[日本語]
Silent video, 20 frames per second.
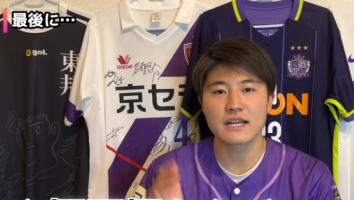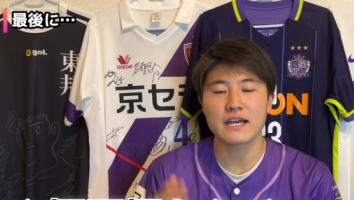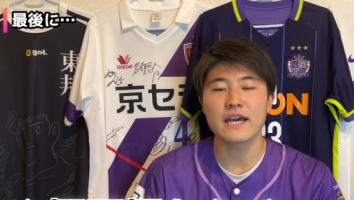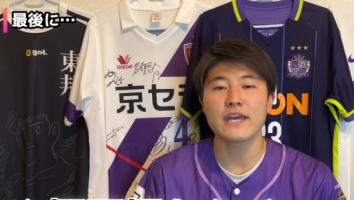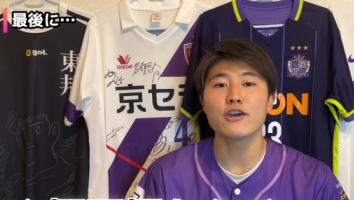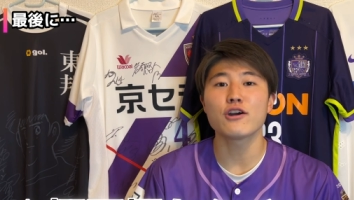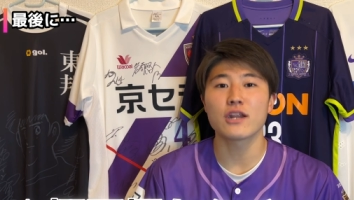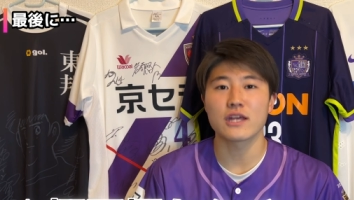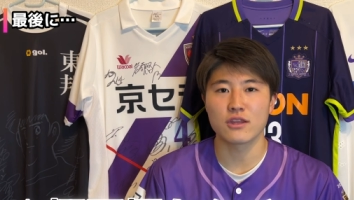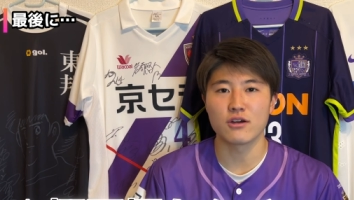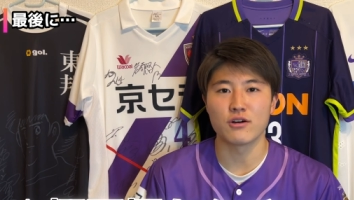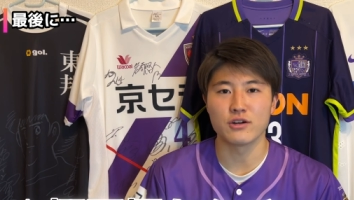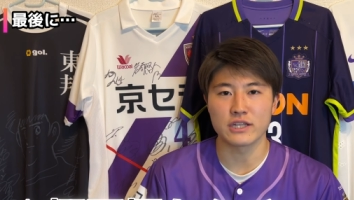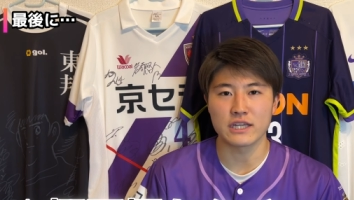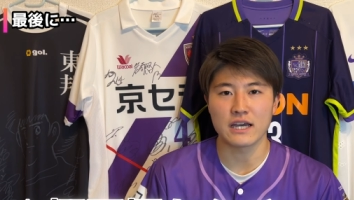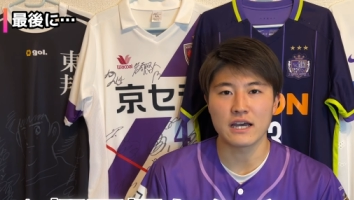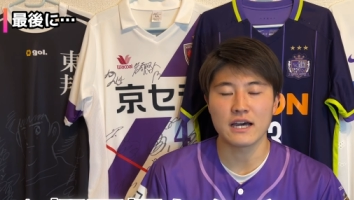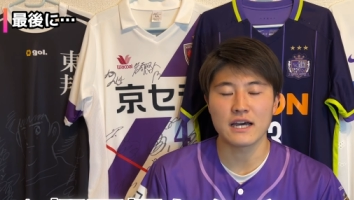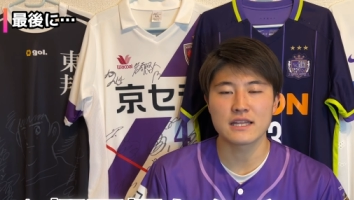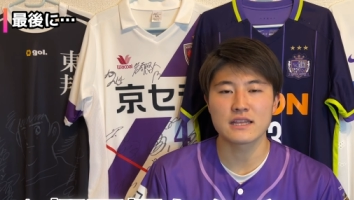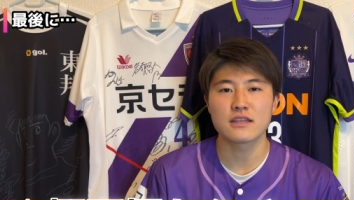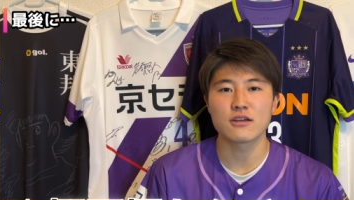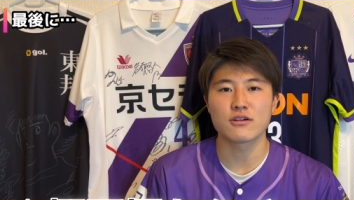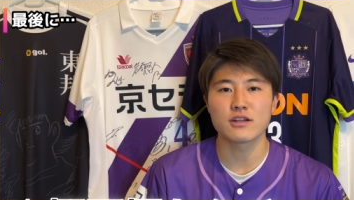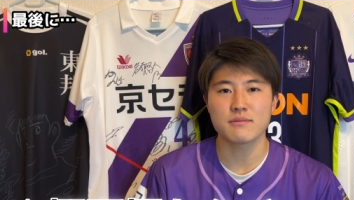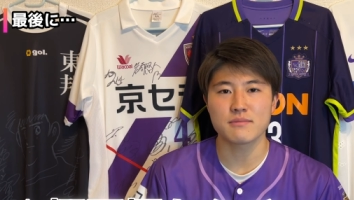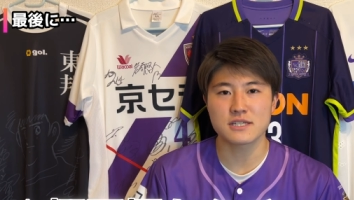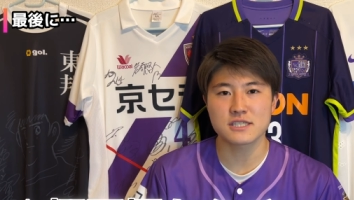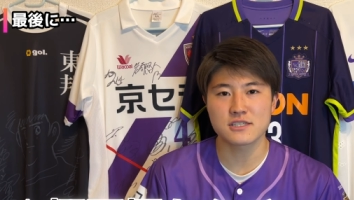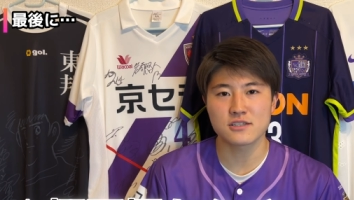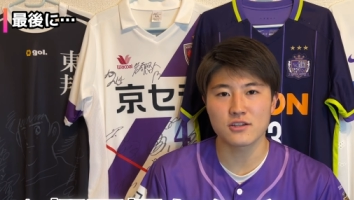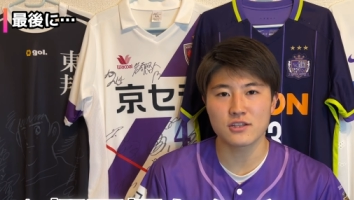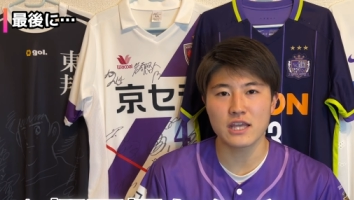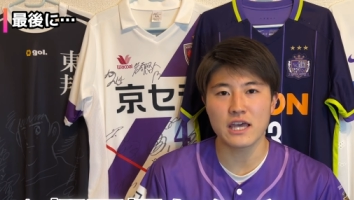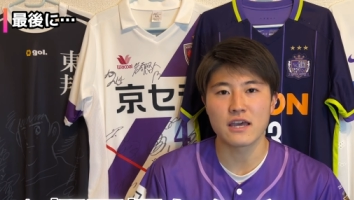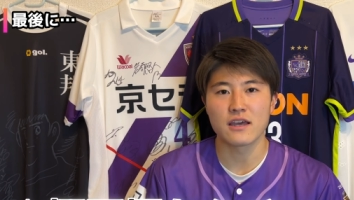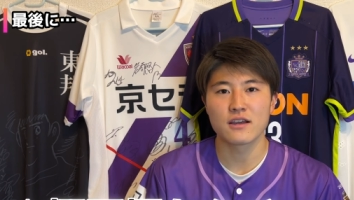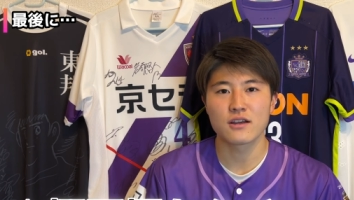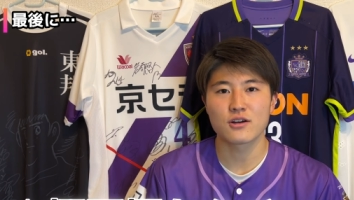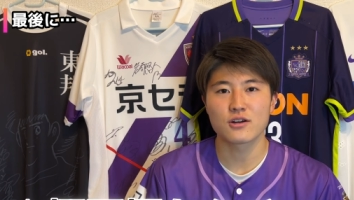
概要欄の方に貼っておりますので、